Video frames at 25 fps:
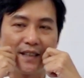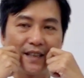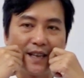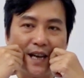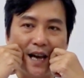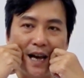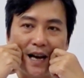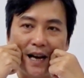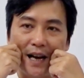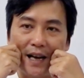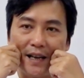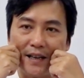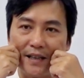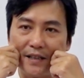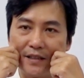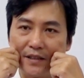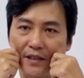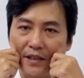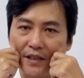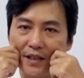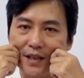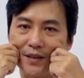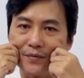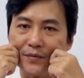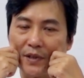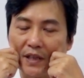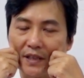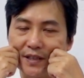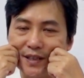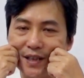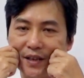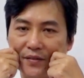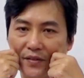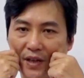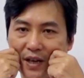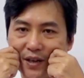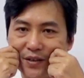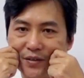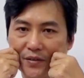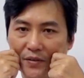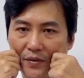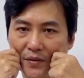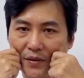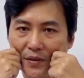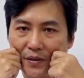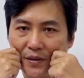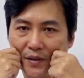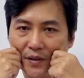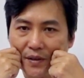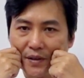thì hàng ngày cứ cái điểm này dây vào
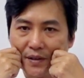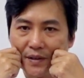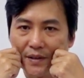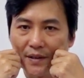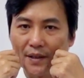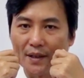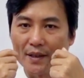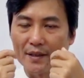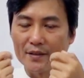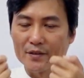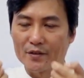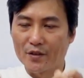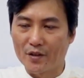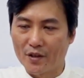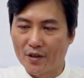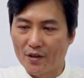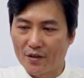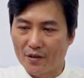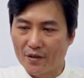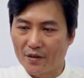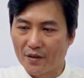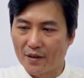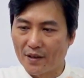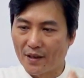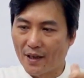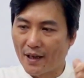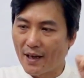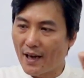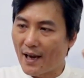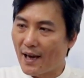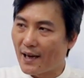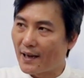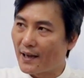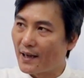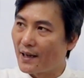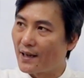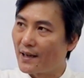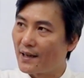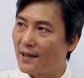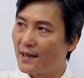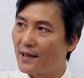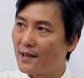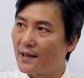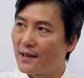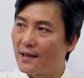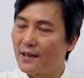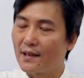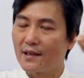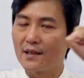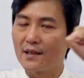đấy rồi lấy hai cái cái